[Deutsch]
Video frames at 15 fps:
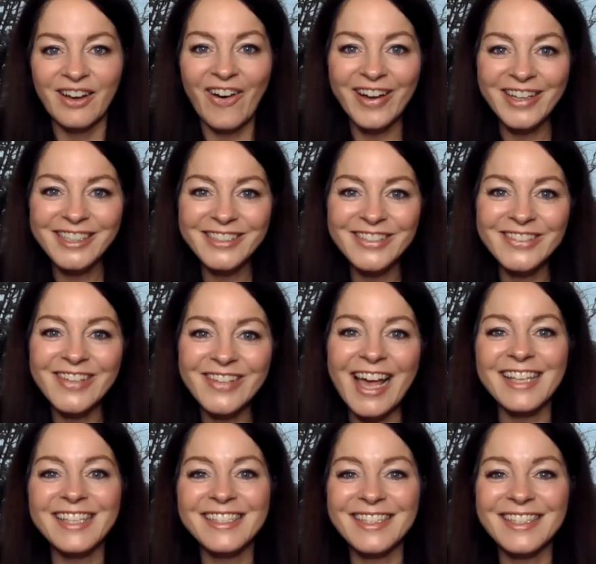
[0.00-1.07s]
Heute zu
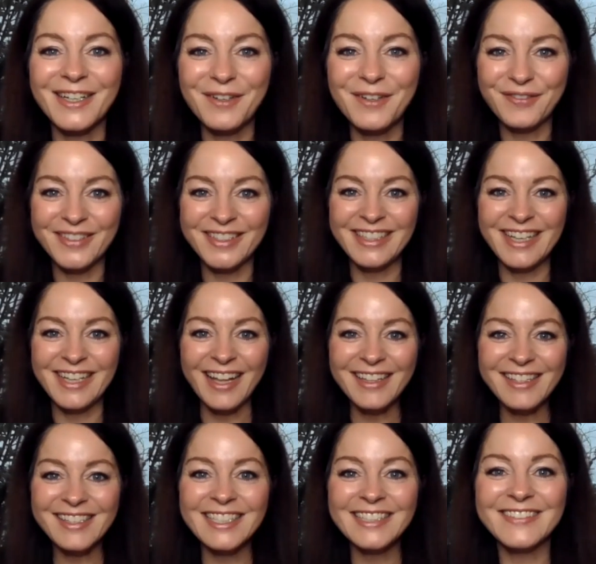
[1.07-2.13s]
Gast auf
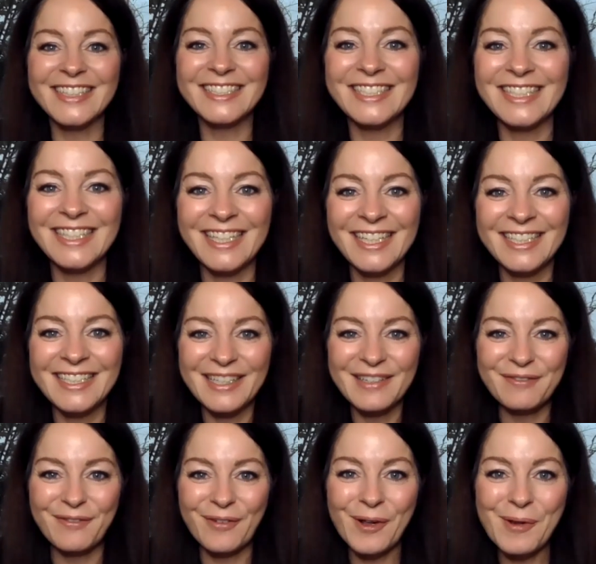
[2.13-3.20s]
finanzdiva.de der
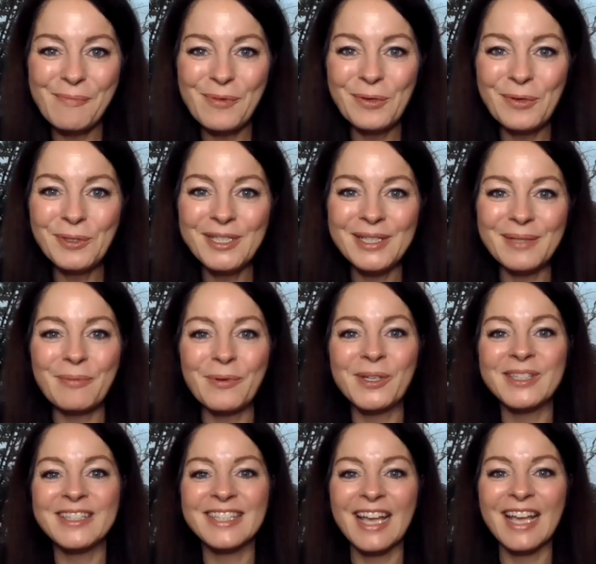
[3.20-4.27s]

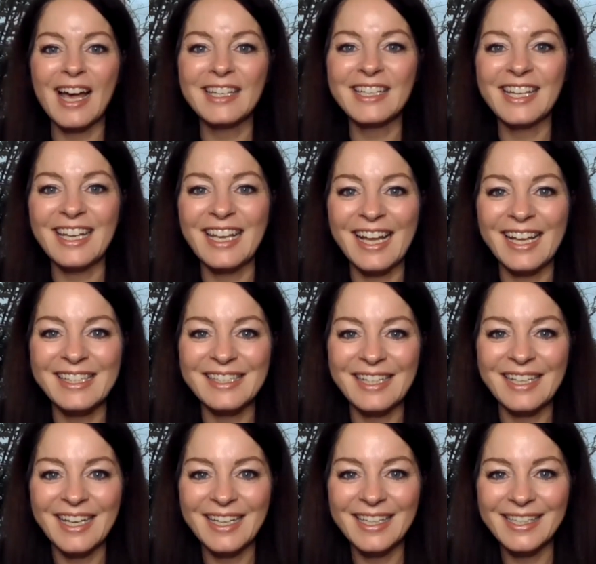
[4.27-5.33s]
Vollblut-Börsianer Lars
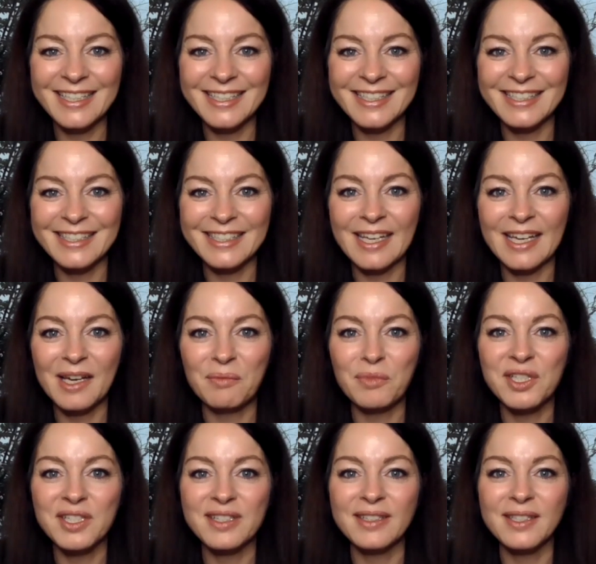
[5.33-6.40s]
Eriksen. Er
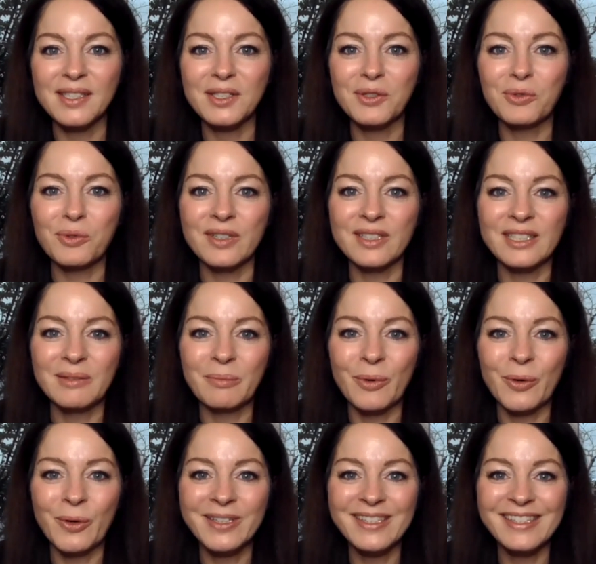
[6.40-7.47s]
mischt nicht nur die
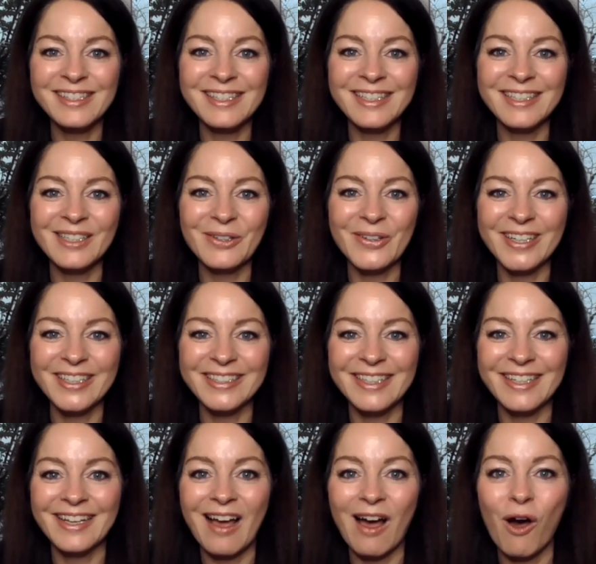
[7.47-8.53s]
Börsenszene
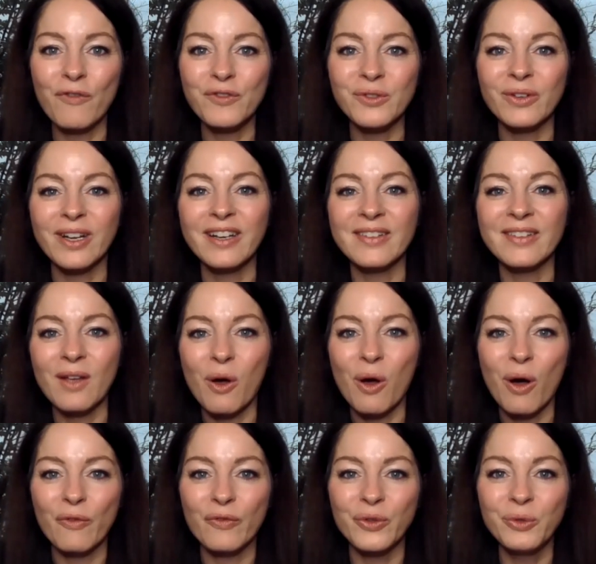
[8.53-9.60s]
ordentlich auf, sondern ist auch
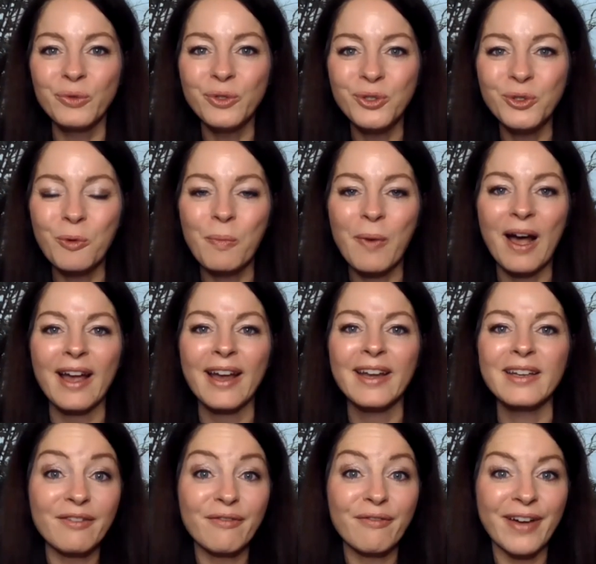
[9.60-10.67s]
auf YouTube ein
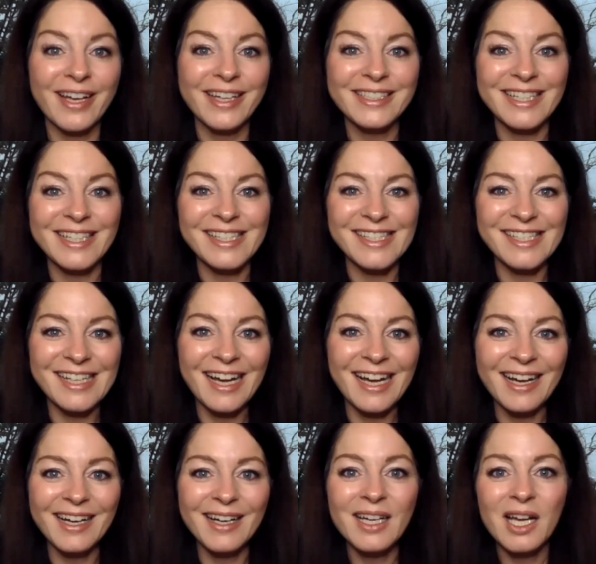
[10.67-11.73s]
gefeierter
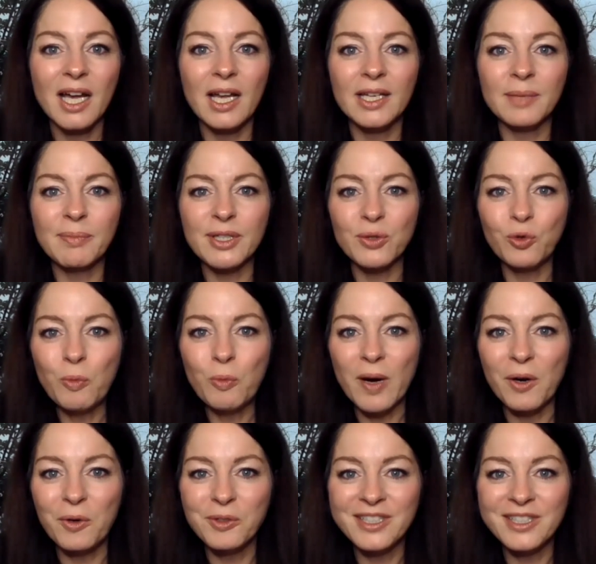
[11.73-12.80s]
Star mit
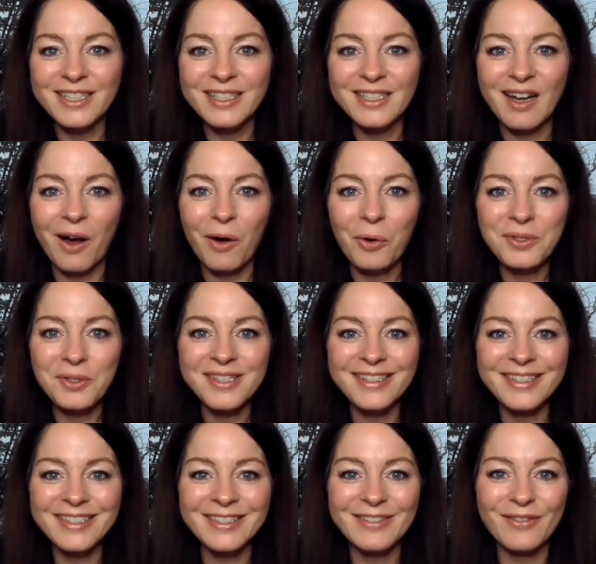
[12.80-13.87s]
über
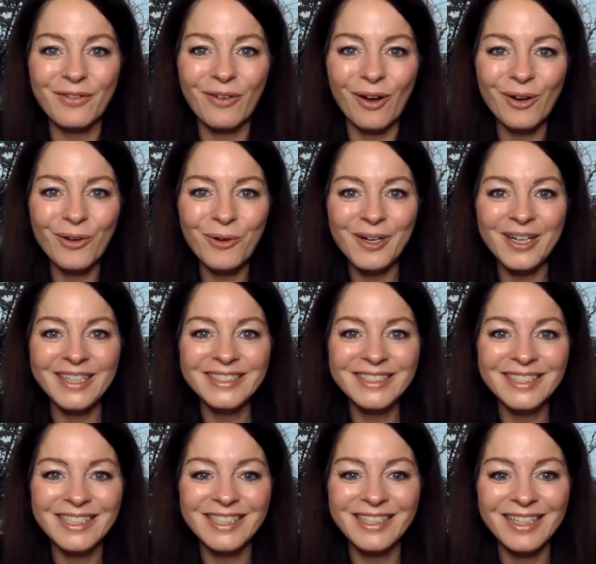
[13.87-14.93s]
100.000 Followern.